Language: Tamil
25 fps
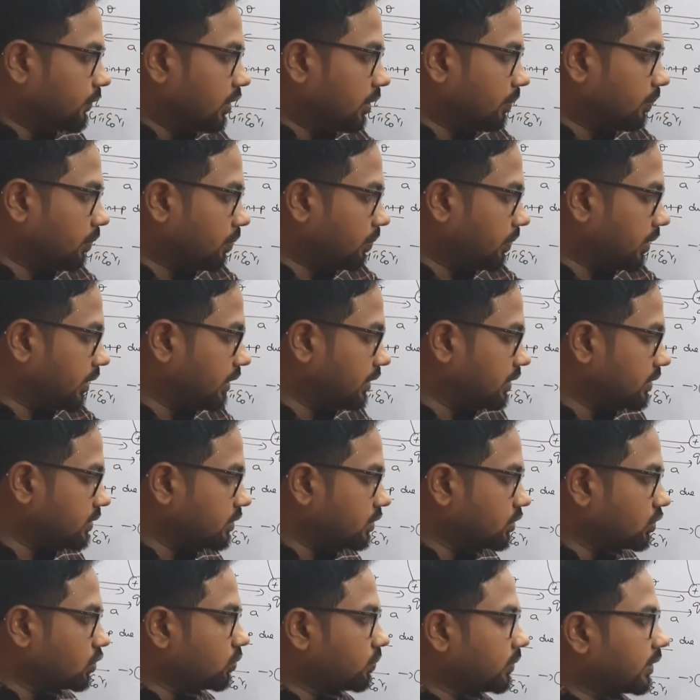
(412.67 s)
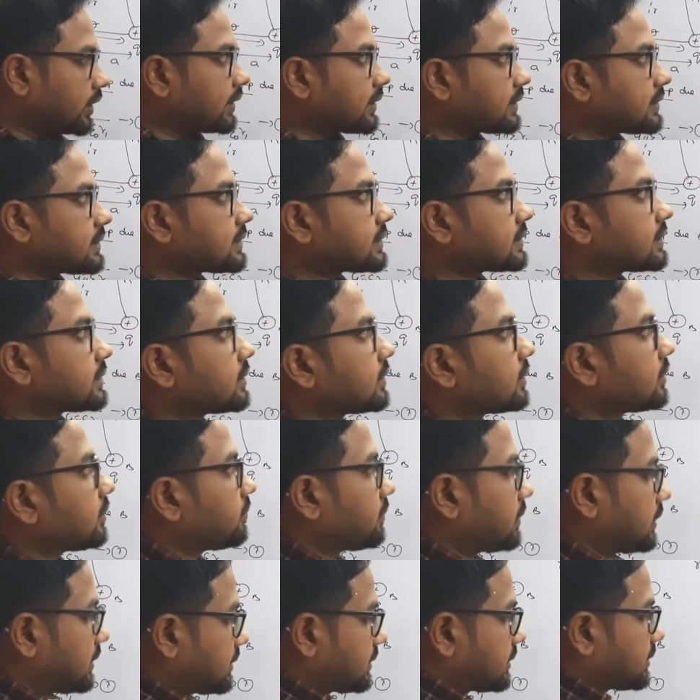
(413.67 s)
அப்போ மைனஸ் இன்ட்டு மைனஸ்
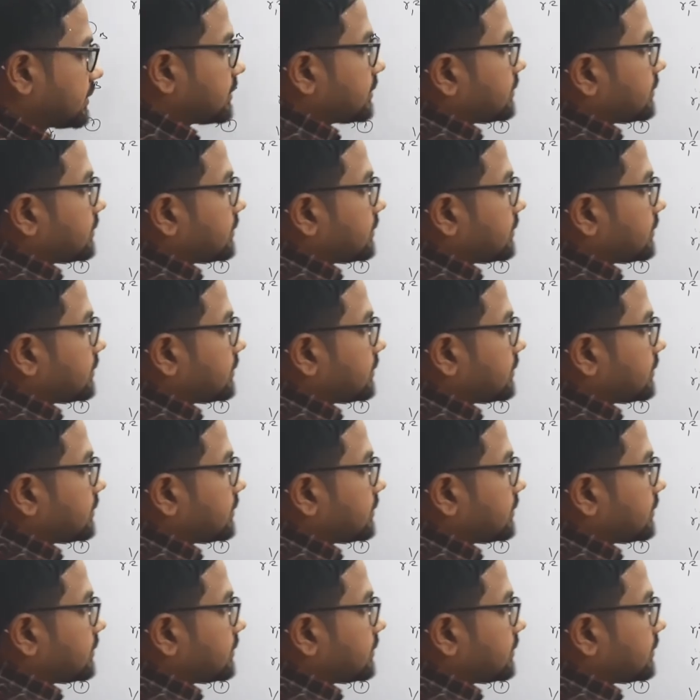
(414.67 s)
ப்ளஸ்